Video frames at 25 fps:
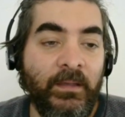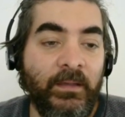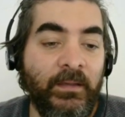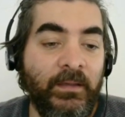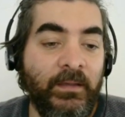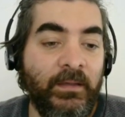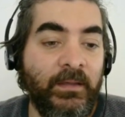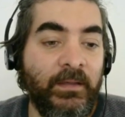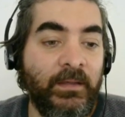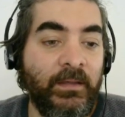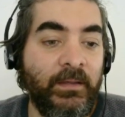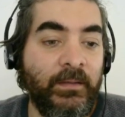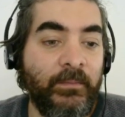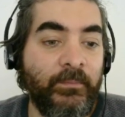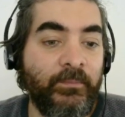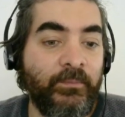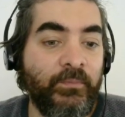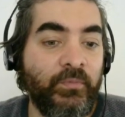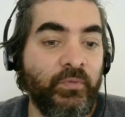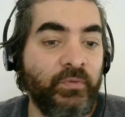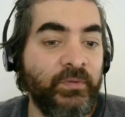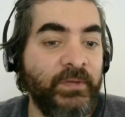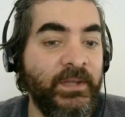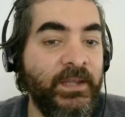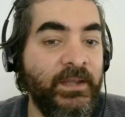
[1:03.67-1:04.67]
E,
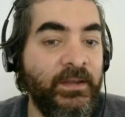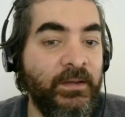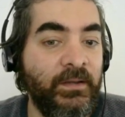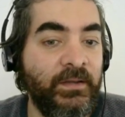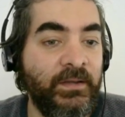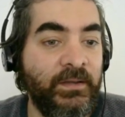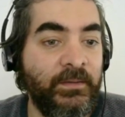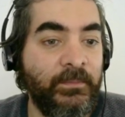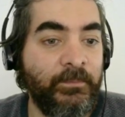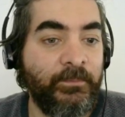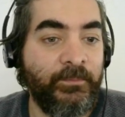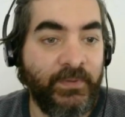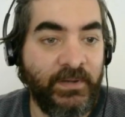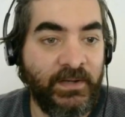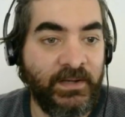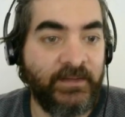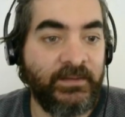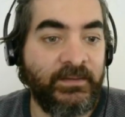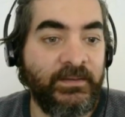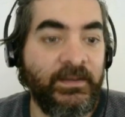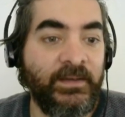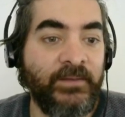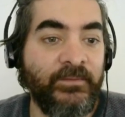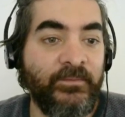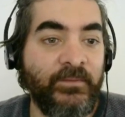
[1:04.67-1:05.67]
bununla ilgili
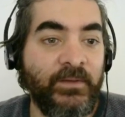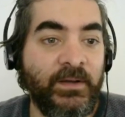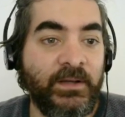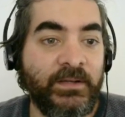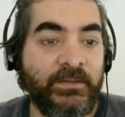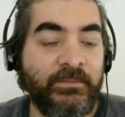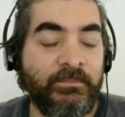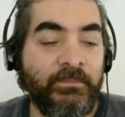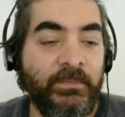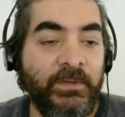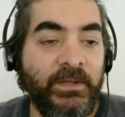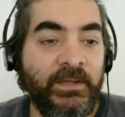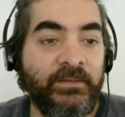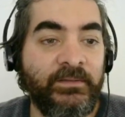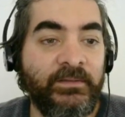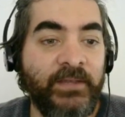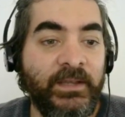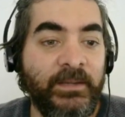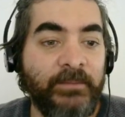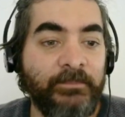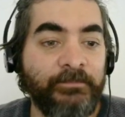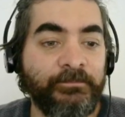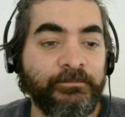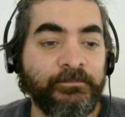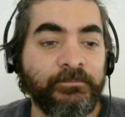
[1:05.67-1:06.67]
partilerim var.
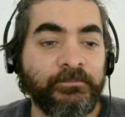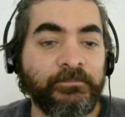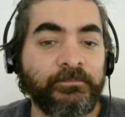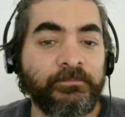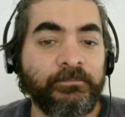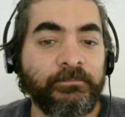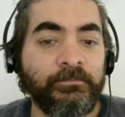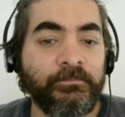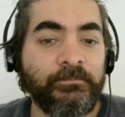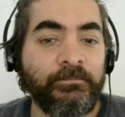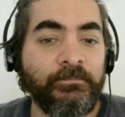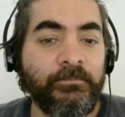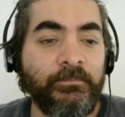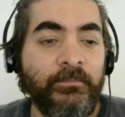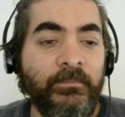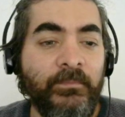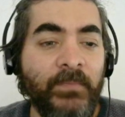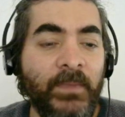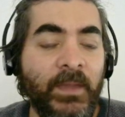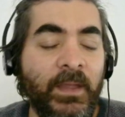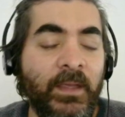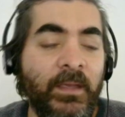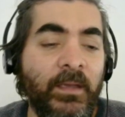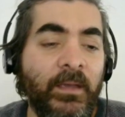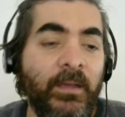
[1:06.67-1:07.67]
Ligde
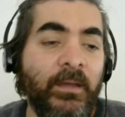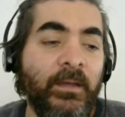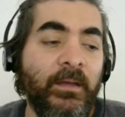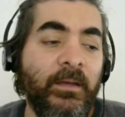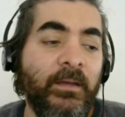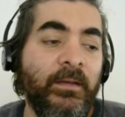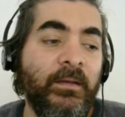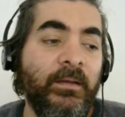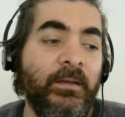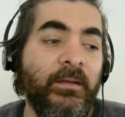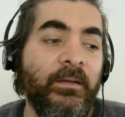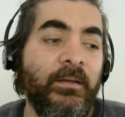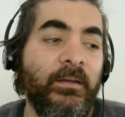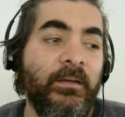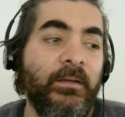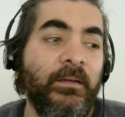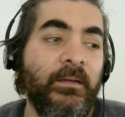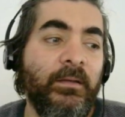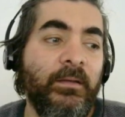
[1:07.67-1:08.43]
e,